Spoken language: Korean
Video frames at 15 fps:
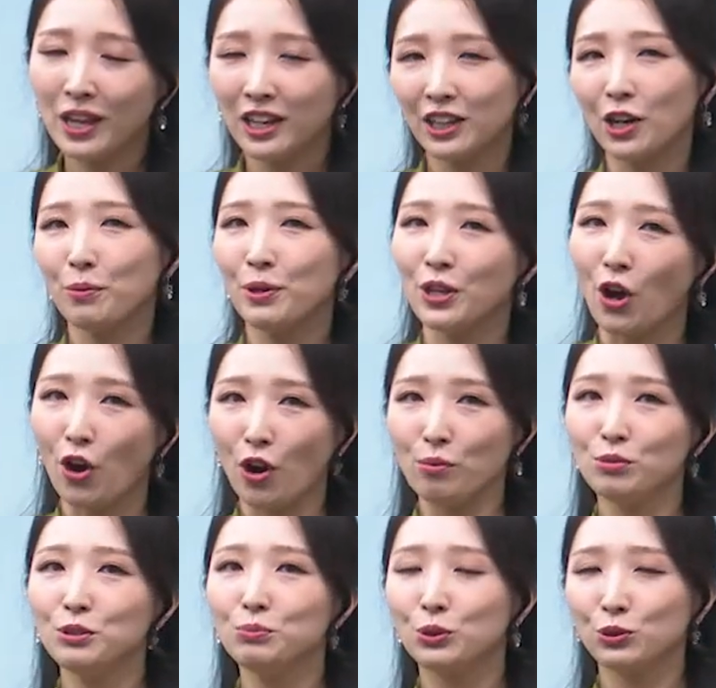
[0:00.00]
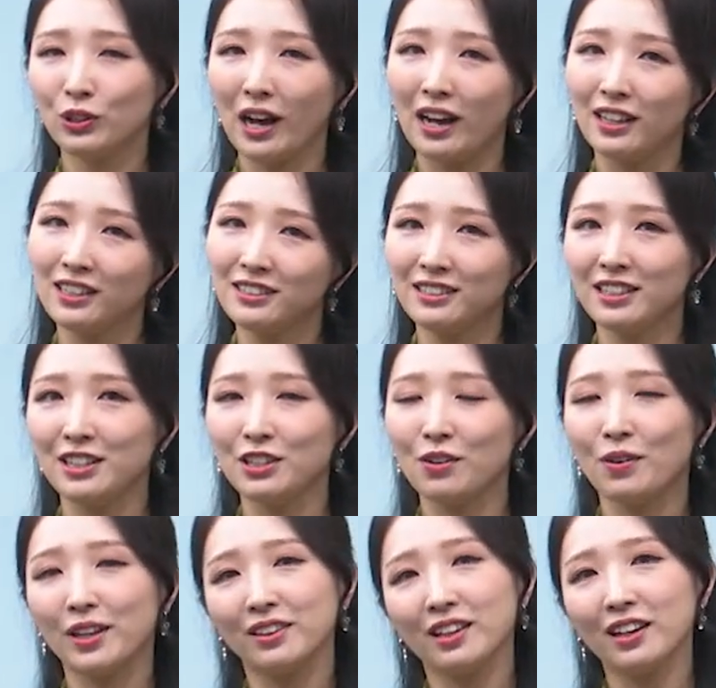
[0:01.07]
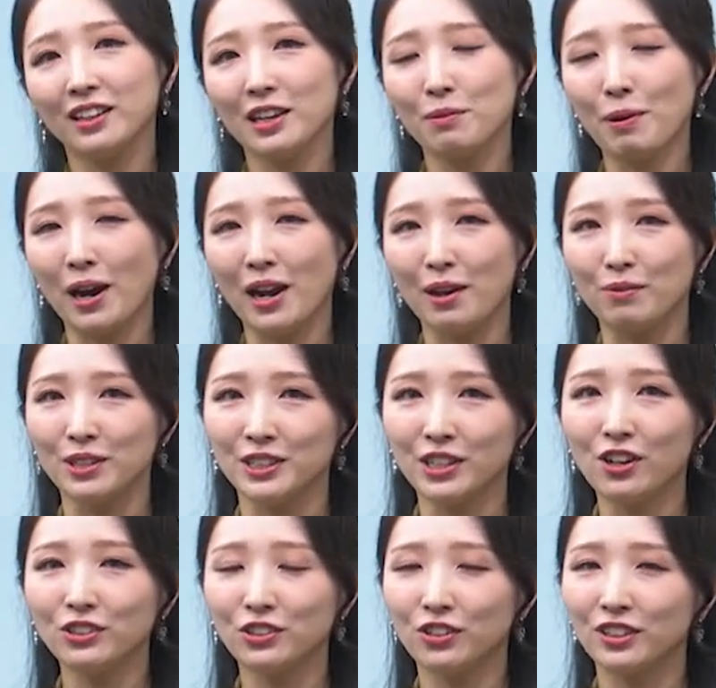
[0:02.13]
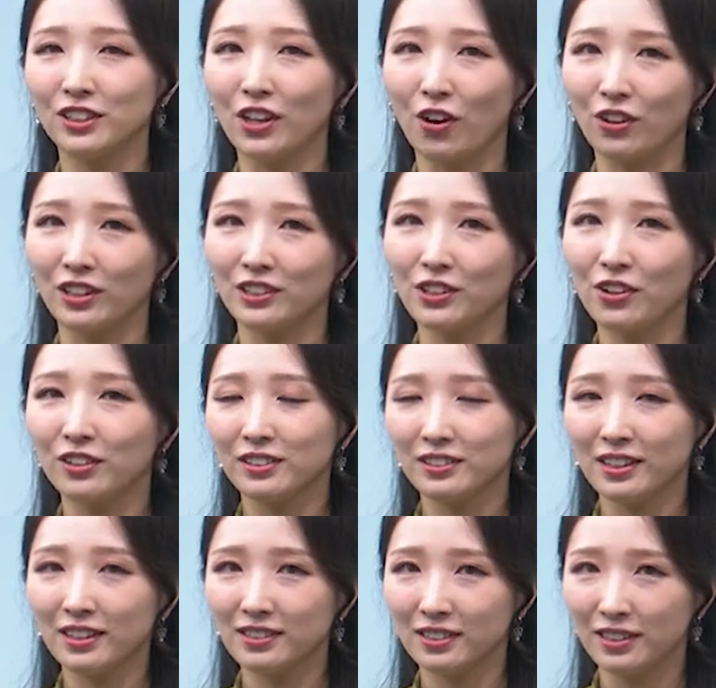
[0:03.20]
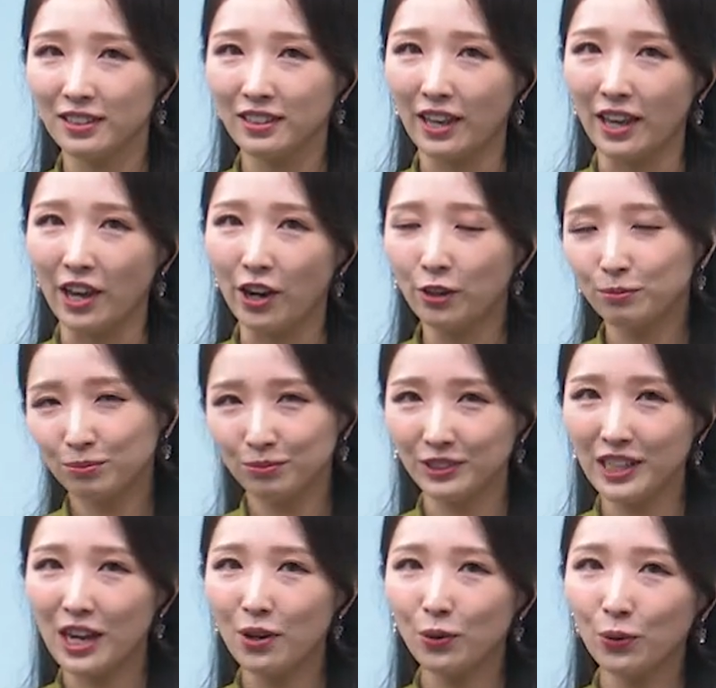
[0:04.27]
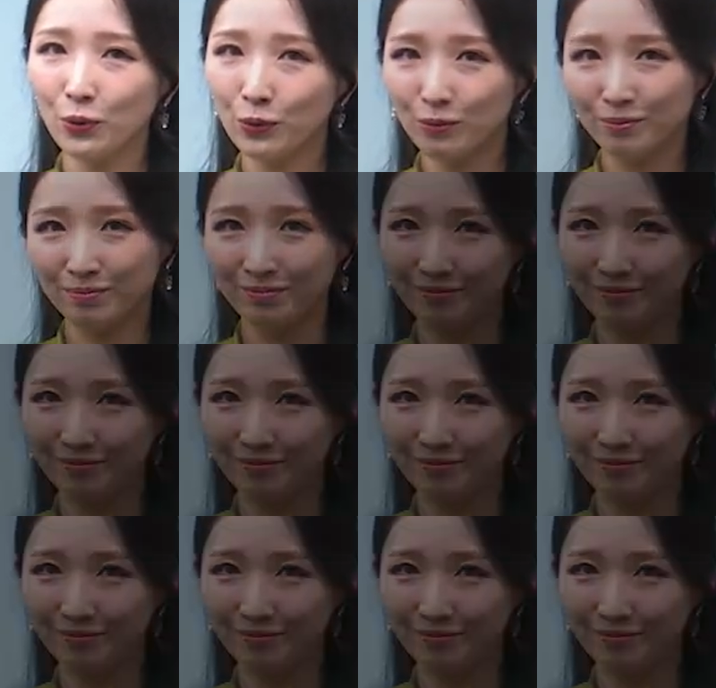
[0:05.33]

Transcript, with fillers: 그러면 여러분 모두 강의실에서 만나기 바라면서 저는 여기서 인사드릴게요. 짜오!